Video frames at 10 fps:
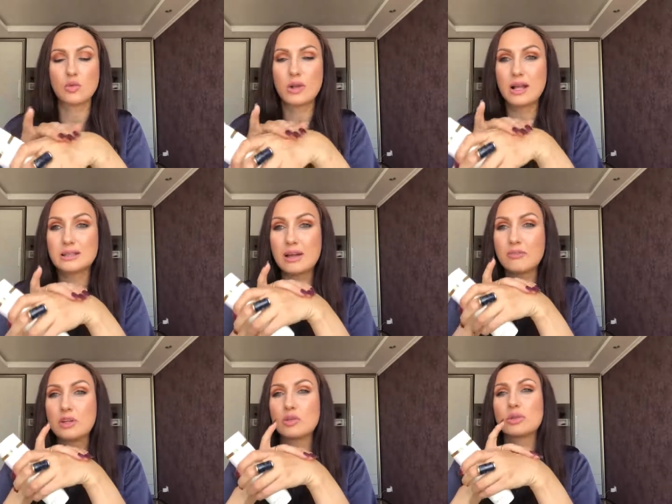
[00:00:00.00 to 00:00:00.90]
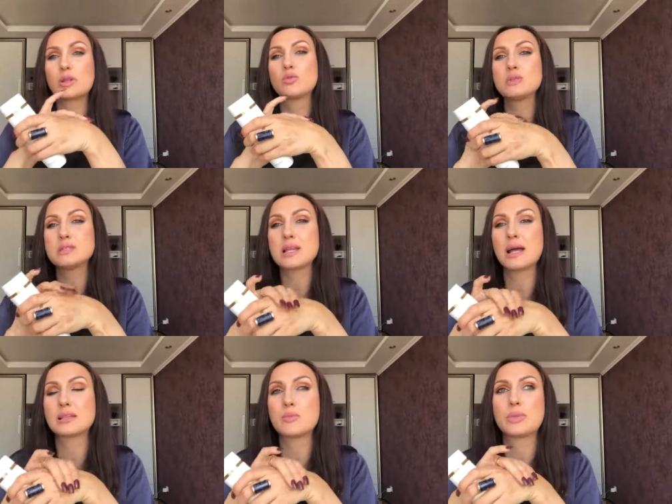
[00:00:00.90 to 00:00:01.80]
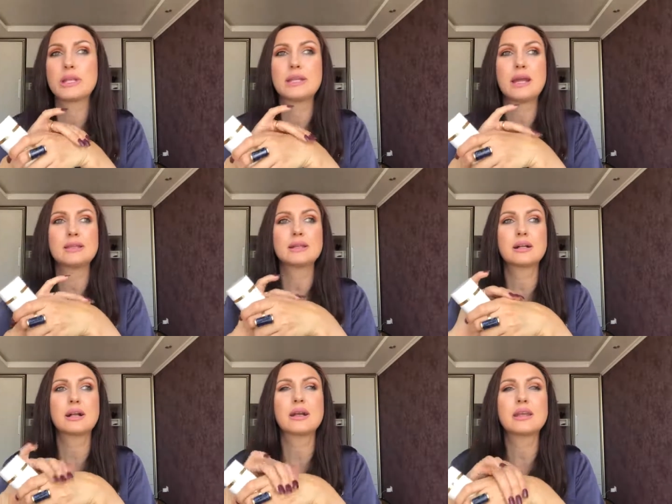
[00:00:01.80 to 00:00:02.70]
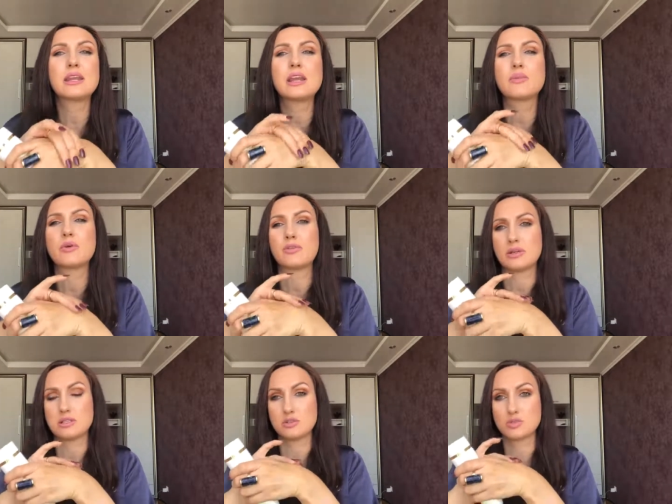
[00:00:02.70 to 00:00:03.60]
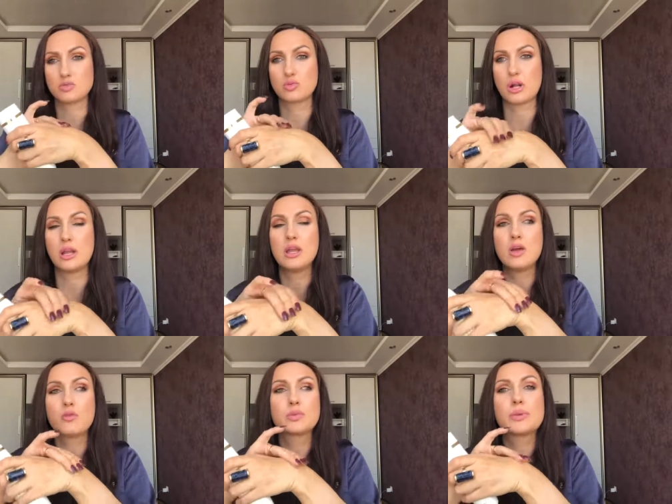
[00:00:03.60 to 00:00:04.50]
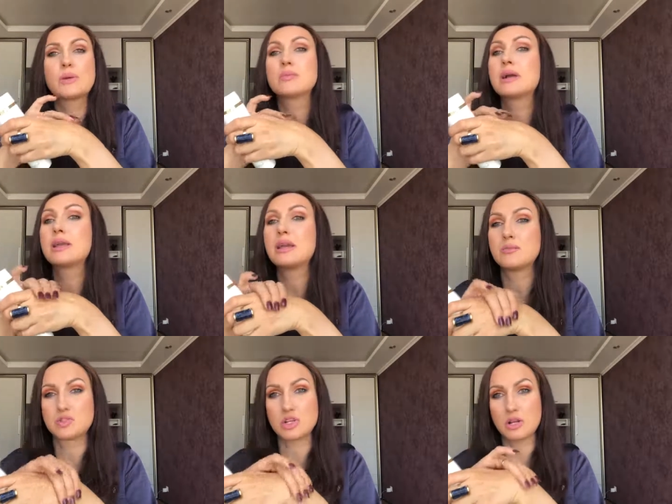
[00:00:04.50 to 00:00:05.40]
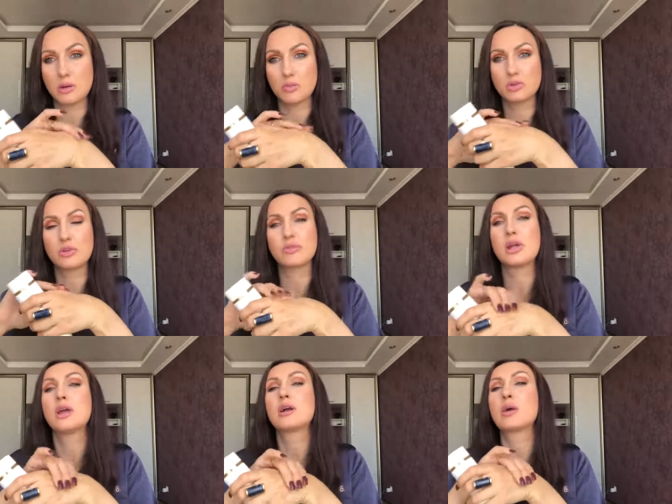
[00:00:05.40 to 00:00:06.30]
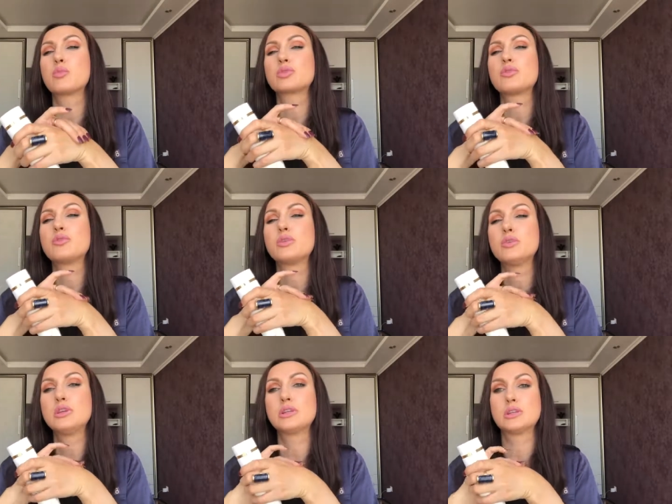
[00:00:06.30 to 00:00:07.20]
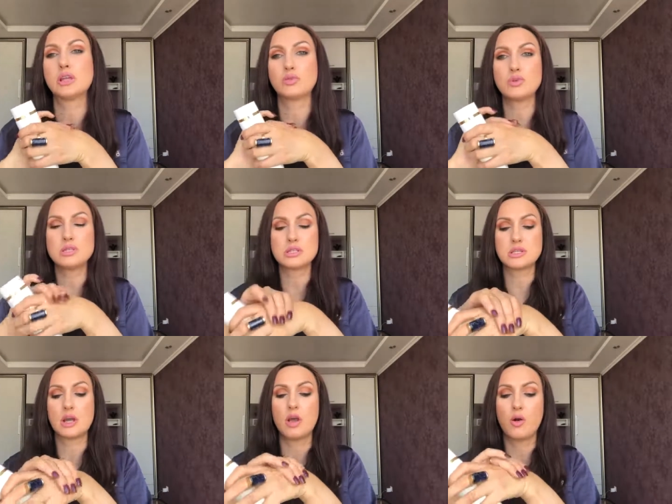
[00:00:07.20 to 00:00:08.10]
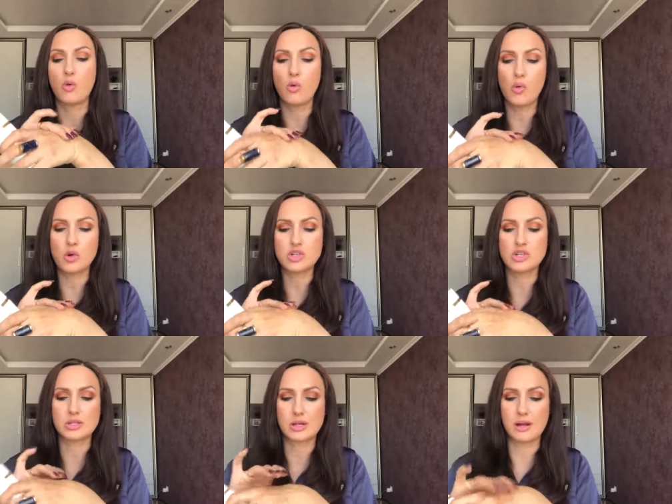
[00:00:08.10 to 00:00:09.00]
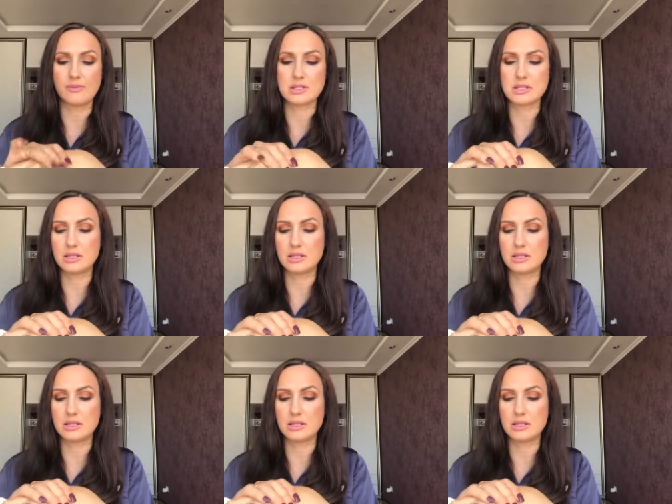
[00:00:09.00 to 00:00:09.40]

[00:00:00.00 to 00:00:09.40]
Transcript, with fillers: Но когда вы ее наносите, она приятно кремовая текстура. Вот прям кремчик, как будто вы, как будто флюид наносите, очень нравится.